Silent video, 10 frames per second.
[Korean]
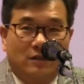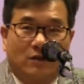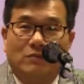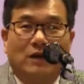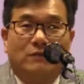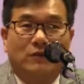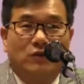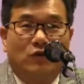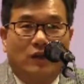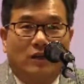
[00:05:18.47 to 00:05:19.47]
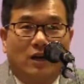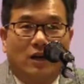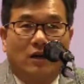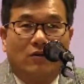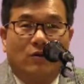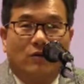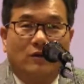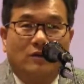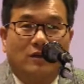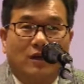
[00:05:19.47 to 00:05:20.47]
정말 기도해
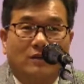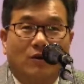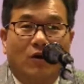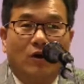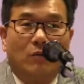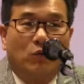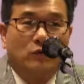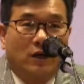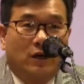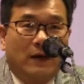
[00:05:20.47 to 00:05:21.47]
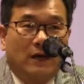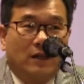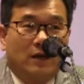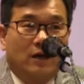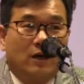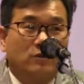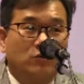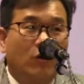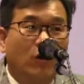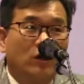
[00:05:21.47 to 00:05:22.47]
달라고 그렇게 해서 모세가 밖에
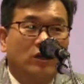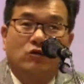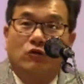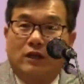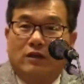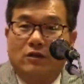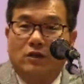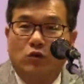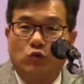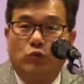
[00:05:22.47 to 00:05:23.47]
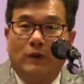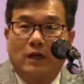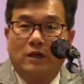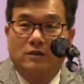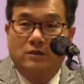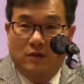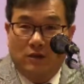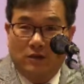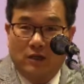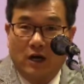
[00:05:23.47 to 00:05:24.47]
나가가지고 기도했더니 우박이
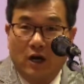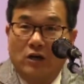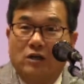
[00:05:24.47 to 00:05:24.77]
그쳤는지라